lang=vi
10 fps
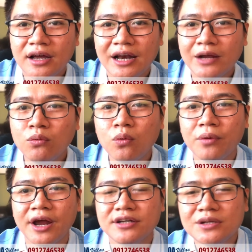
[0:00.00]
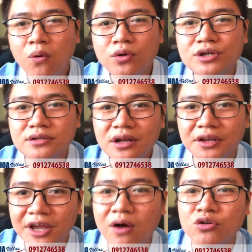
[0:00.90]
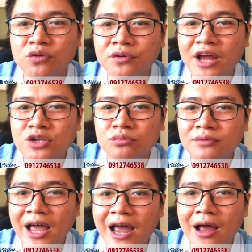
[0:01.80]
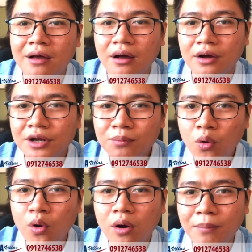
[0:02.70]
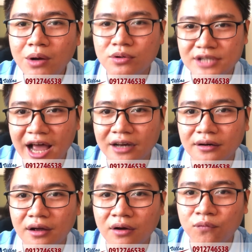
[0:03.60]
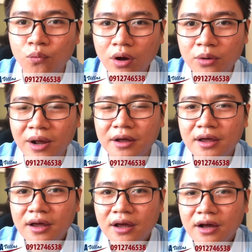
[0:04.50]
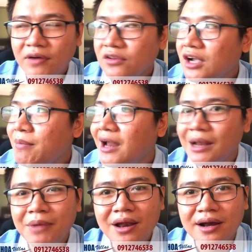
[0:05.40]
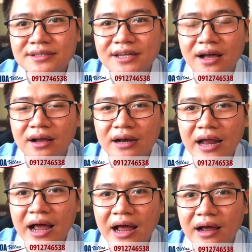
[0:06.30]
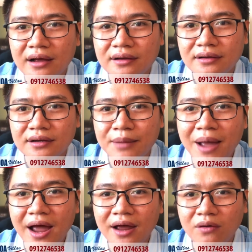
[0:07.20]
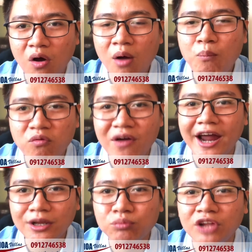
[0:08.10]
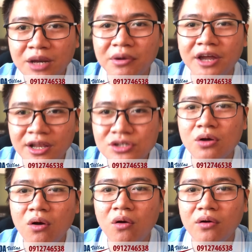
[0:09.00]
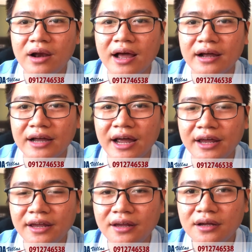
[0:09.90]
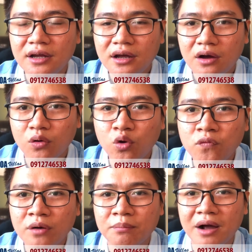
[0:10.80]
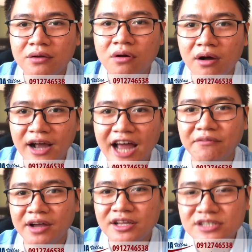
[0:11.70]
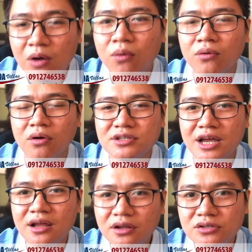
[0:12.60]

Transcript: cái này công cụ này nó sẽ hỗ trợ rất là nhiều trong vấn đề chúng ta uh, đi mua bất động sản ở Phú Quốc đúng không ạ và như các bạn đã biết rằng là gì ạ là cái bạn có một vài cái thông tin mà khiến cho là cái ờ, khu vực mà cửa cạn và ngành dầu nó sẽ